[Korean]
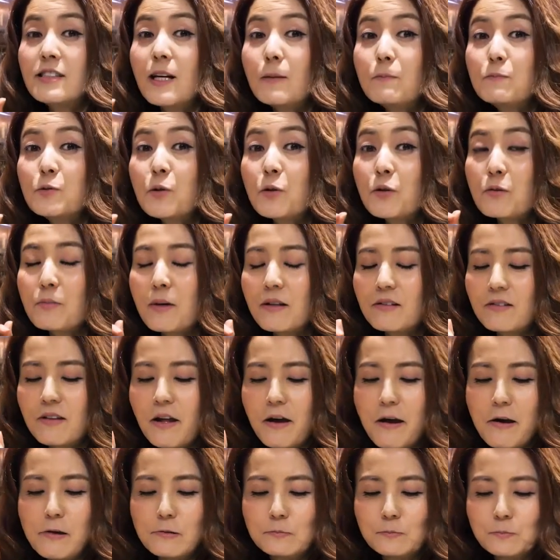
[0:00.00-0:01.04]

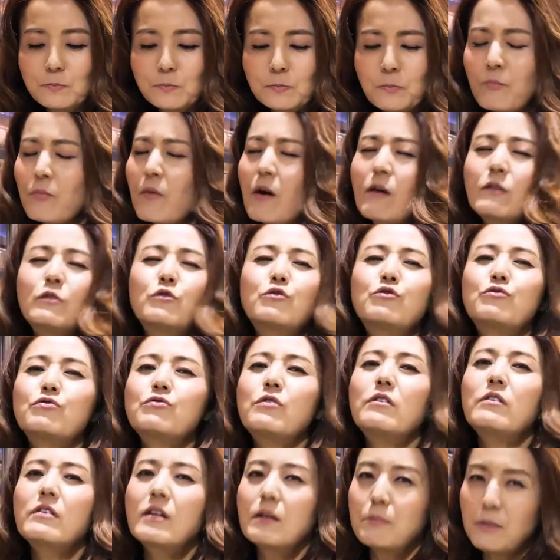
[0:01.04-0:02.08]
짭조름한데
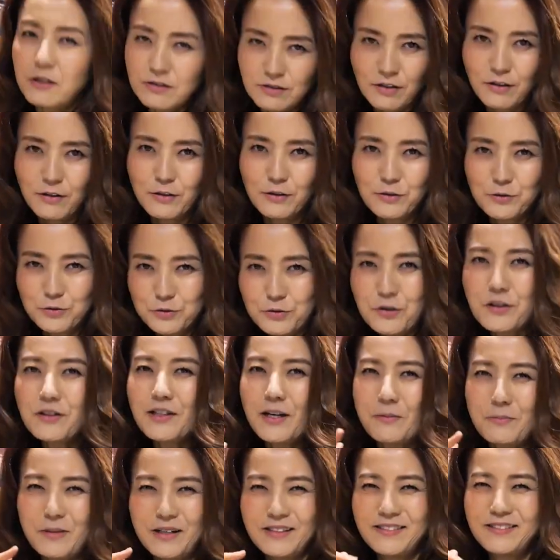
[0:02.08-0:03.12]
추억의 맛이에요.
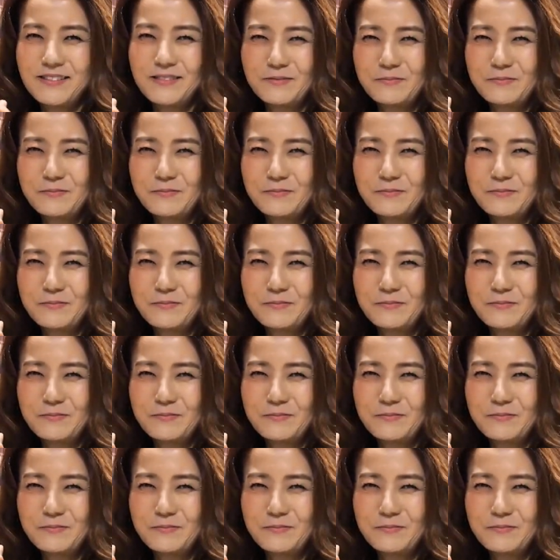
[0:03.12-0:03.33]
추억의 맛.